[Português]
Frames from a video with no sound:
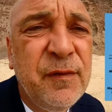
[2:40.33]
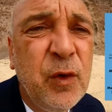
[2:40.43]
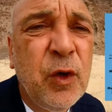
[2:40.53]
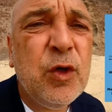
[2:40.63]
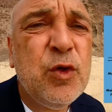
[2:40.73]

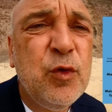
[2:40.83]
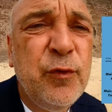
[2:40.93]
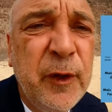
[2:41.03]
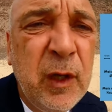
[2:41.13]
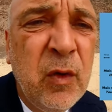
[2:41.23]
Inferior
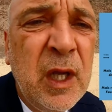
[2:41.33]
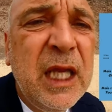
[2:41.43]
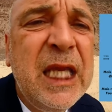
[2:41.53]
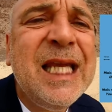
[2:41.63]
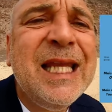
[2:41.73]
sofreu
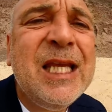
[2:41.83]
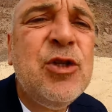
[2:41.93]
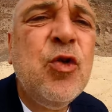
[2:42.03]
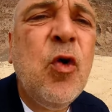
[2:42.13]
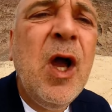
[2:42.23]
e que
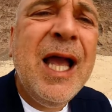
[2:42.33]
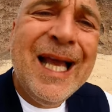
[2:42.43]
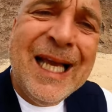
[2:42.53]
deixou